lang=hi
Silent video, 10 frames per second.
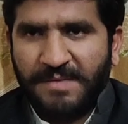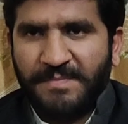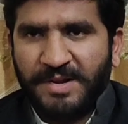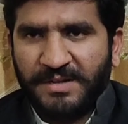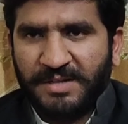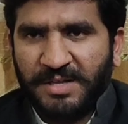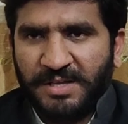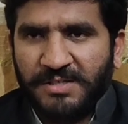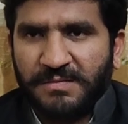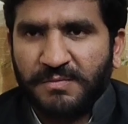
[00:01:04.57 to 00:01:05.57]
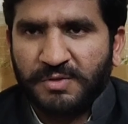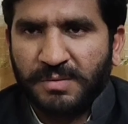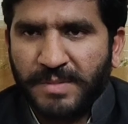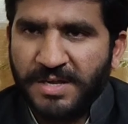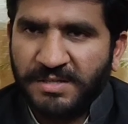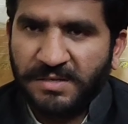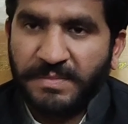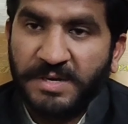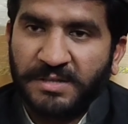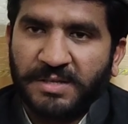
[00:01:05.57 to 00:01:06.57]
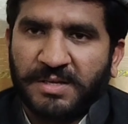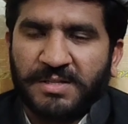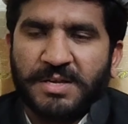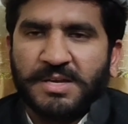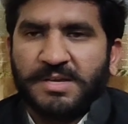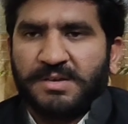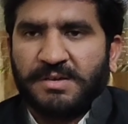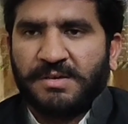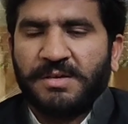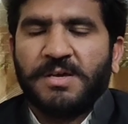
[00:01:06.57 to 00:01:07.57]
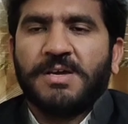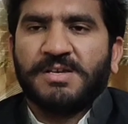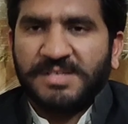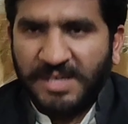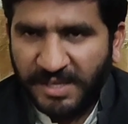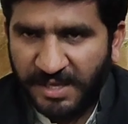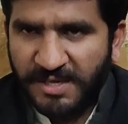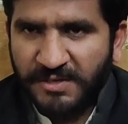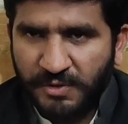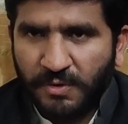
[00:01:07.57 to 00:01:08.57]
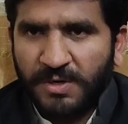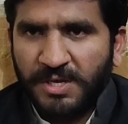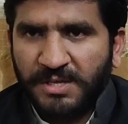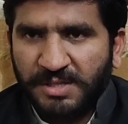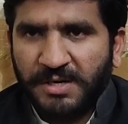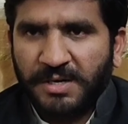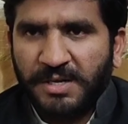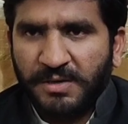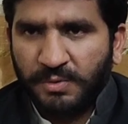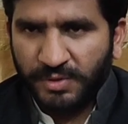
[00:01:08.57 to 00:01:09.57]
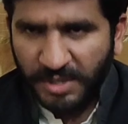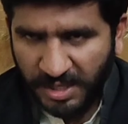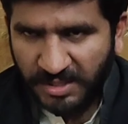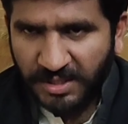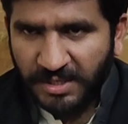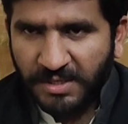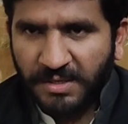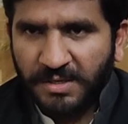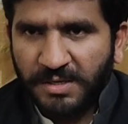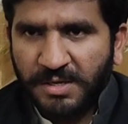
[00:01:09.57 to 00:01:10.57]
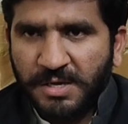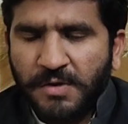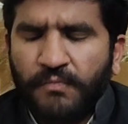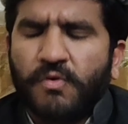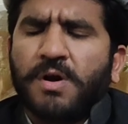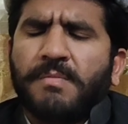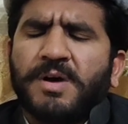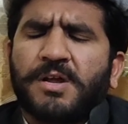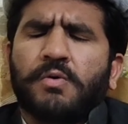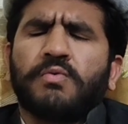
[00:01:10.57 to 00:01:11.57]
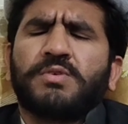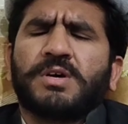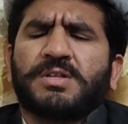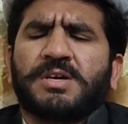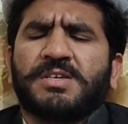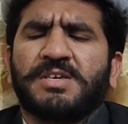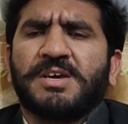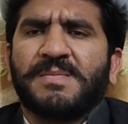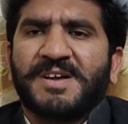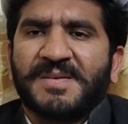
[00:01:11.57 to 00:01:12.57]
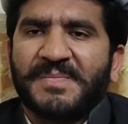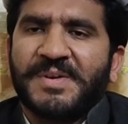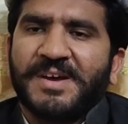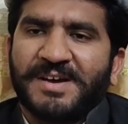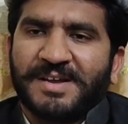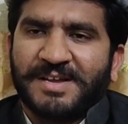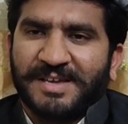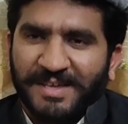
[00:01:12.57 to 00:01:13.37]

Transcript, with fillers: अब लगता है किसी मुसलमान से बात करता है सेंगे जोड़े तकड़े खुशहाल दे वो हमारा गुस्सा था ये हमारा प्यार है